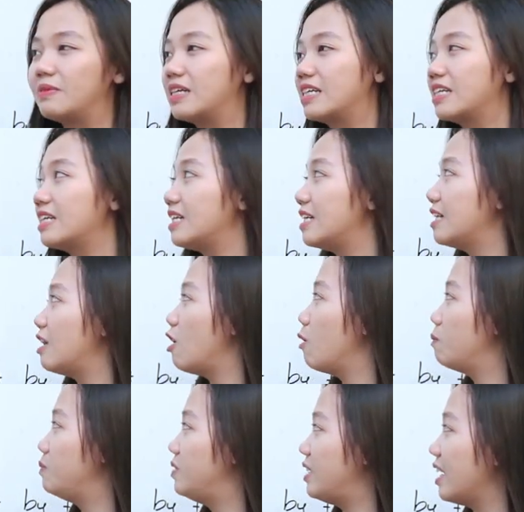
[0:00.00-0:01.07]
maka
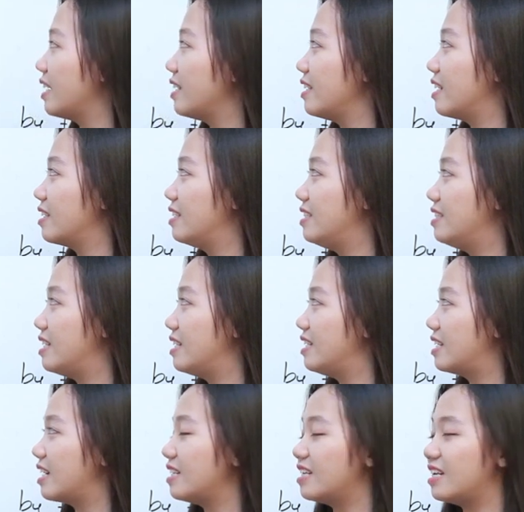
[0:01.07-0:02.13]
objek yang
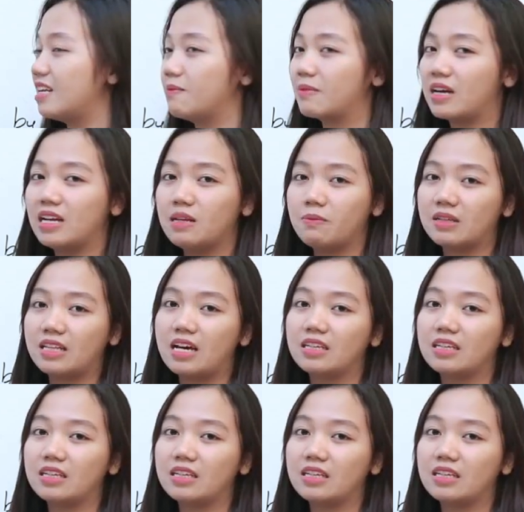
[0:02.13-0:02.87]
dijadikan dalam kalimat